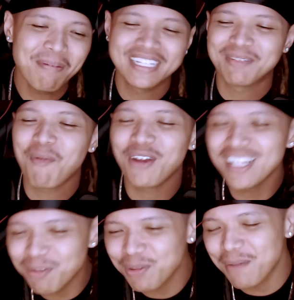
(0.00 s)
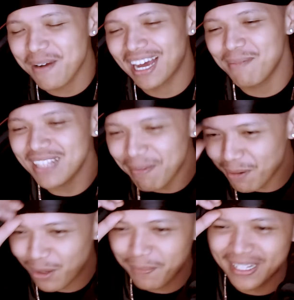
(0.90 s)
Kenapa ya semua orang tuh punya pengalaman
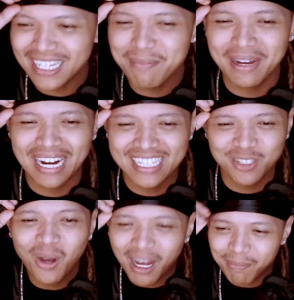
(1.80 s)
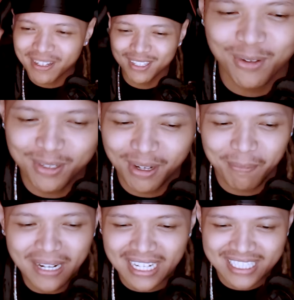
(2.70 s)
Tupperware partnya dimarahin nyokap gitu. Gue
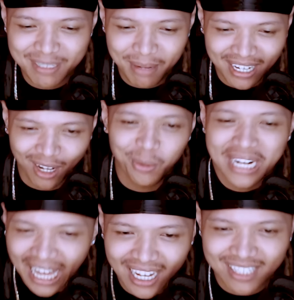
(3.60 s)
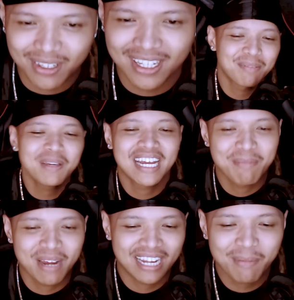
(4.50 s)
juga pernah sih dimarahin kalau hilang gitu. Ya tapi gak
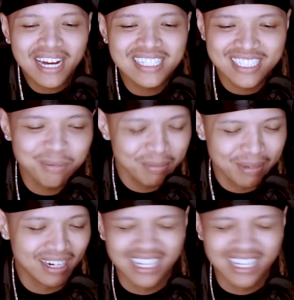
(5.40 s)
dimarahin banget sih. Cuma dimar